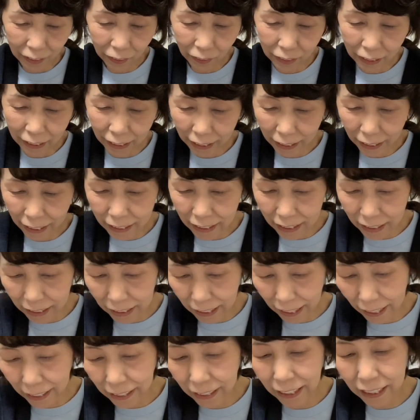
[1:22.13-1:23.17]
どんな感じ
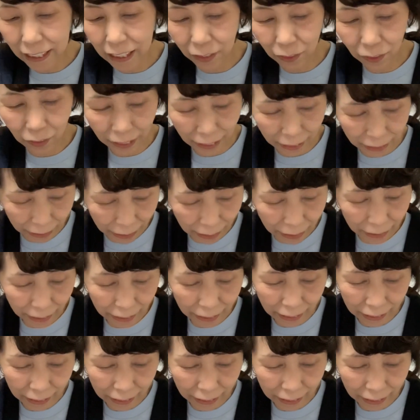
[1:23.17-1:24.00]
なんでしょうかね。